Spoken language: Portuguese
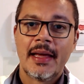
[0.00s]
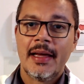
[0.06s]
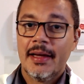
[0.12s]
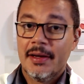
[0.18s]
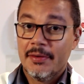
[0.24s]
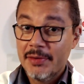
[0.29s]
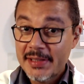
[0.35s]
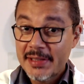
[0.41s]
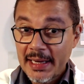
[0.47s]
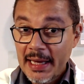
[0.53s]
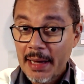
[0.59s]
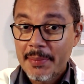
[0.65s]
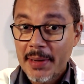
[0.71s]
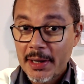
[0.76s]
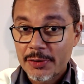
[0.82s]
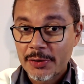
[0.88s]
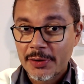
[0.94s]
Você quer me
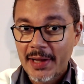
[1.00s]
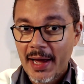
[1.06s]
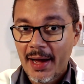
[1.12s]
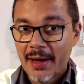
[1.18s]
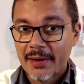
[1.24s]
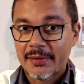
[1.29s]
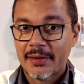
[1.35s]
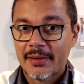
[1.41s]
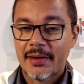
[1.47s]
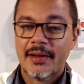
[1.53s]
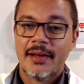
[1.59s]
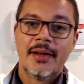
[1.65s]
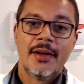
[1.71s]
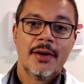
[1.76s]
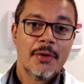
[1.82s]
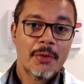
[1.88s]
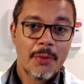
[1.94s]
ajudar?
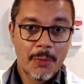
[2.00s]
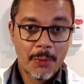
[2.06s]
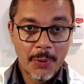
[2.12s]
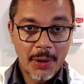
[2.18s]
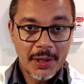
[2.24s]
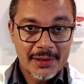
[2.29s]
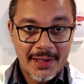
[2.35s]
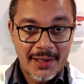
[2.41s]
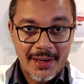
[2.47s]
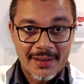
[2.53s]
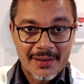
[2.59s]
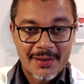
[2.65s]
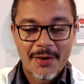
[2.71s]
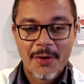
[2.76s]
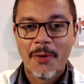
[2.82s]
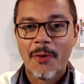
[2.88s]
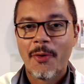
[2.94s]
Curta,
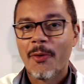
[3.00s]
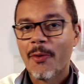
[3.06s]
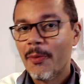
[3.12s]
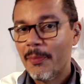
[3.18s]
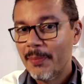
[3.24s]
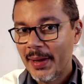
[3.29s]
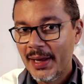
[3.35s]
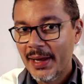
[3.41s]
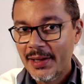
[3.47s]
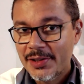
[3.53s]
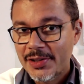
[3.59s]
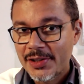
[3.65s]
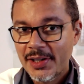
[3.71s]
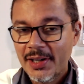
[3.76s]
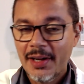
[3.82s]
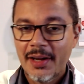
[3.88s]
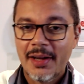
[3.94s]

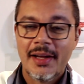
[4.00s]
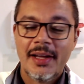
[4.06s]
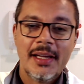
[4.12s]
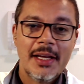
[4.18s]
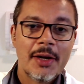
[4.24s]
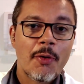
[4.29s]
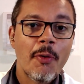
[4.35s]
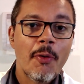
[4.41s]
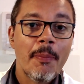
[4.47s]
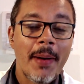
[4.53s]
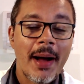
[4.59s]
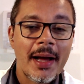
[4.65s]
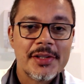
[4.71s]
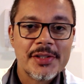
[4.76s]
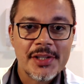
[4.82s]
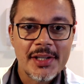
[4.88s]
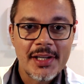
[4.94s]
comente e
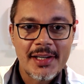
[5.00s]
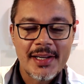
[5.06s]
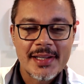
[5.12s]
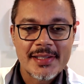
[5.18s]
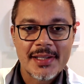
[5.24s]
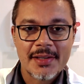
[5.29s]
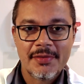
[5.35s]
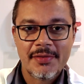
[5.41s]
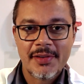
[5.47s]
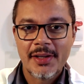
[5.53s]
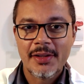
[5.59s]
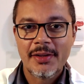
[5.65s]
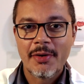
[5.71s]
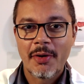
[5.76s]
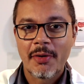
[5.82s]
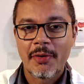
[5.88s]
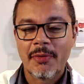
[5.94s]
compartilhe esse
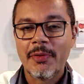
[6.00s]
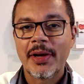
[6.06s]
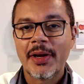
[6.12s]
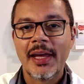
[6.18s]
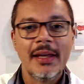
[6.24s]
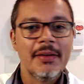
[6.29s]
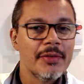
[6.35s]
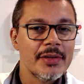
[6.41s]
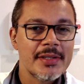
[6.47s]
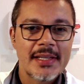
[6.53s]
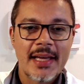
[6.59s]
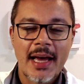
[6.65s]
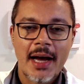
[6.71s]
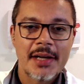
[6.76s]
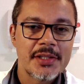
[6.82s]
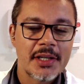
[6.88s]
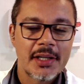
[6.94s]
vídeo com quem você
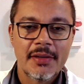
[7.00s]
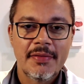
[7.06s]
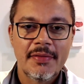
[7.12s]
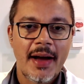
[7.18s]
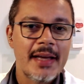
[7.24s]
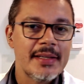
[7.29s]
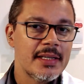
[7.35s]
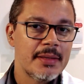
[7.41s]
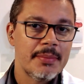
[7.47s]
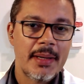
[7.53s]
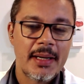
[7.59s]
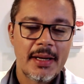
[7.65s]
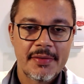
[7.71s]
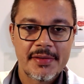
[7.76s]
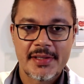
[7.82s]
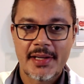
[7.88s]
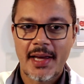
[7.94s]
acha que vai se
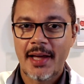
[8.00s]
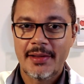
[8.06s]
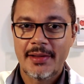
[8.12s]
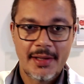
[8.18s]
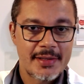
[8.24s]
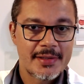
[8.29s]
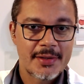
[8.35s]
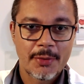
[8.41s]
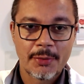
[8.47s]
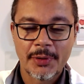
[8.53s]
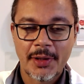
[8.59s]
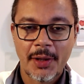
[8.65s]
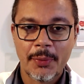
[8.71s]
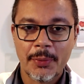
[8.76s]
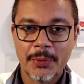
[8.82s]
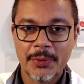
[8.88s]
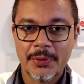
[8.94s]
beneficiar desse
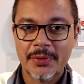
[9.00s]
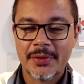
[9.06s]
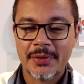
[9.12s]
conteúdo.